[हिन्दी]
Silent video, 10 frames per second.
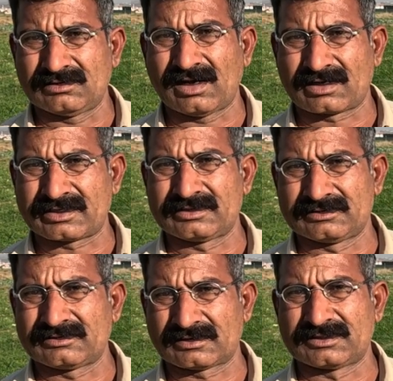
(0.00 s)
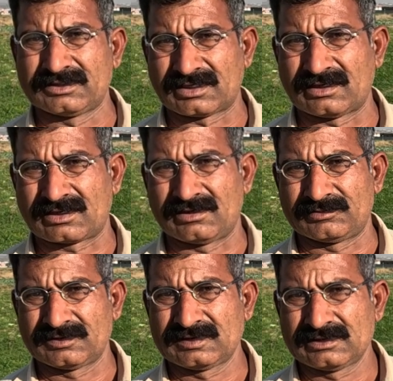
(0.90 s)
लाख के नजदीक आए काम
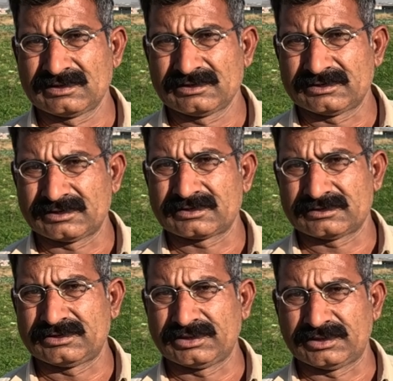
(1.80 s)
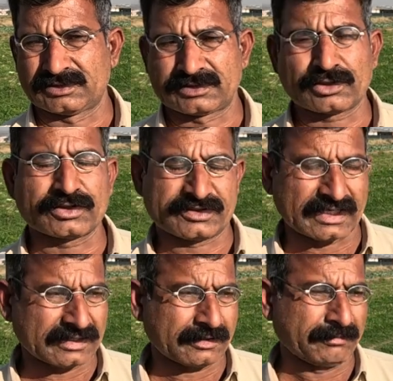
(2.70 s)
अच्छा इतना खर्चा हो जाएगा क्योंकि
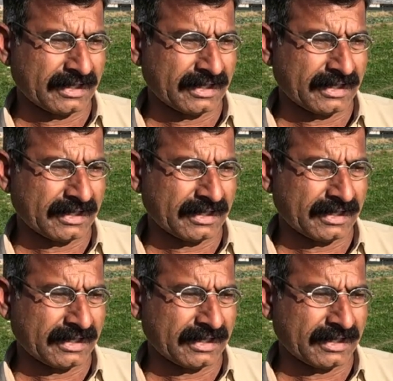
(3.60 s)
ज्यादा